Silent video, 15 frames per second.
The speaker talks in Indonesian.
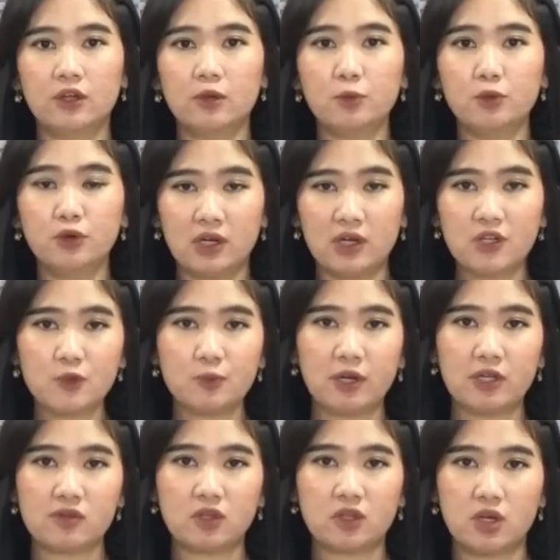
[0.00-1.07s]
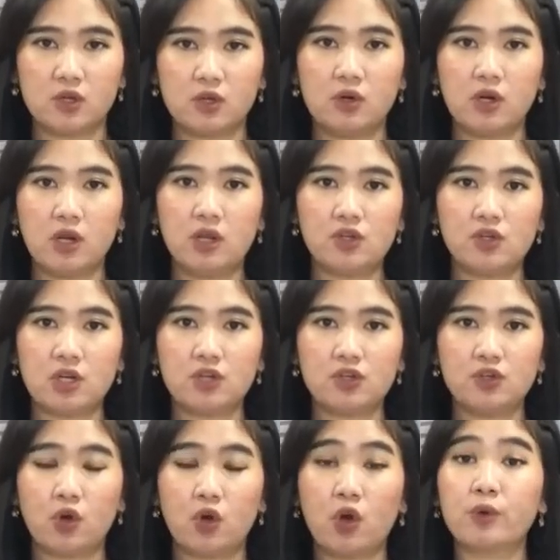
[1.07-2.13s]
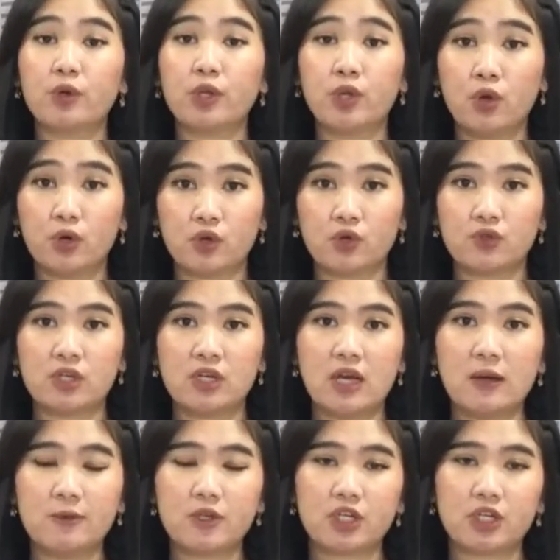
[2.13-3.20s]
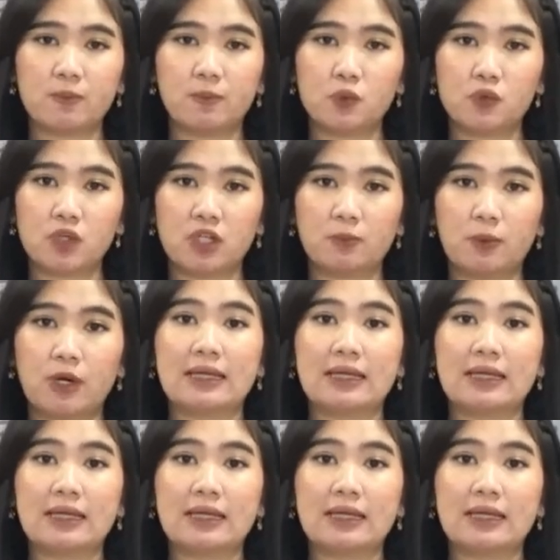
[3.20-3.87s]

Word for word: Tribunars Presiden Indonesia Joko Widodo sedang menjadi pusat